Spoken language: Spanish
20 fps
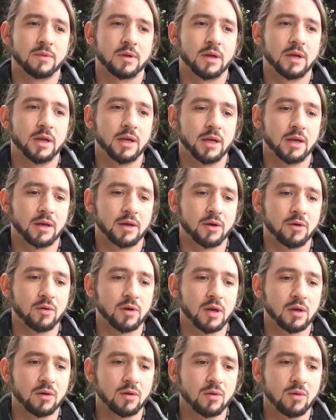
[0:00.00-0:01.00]
eh, creo que
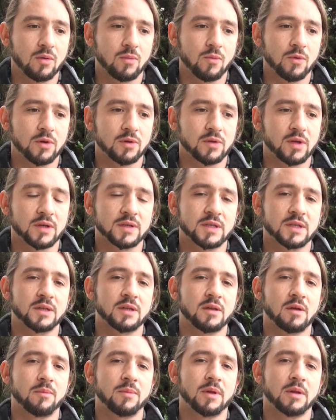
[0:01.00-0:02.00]
algo muy interesante
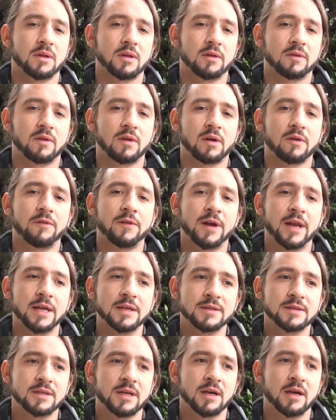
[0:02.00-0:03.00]
también de hacer
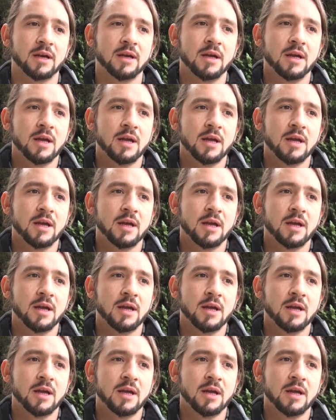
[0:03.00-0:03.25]
referencia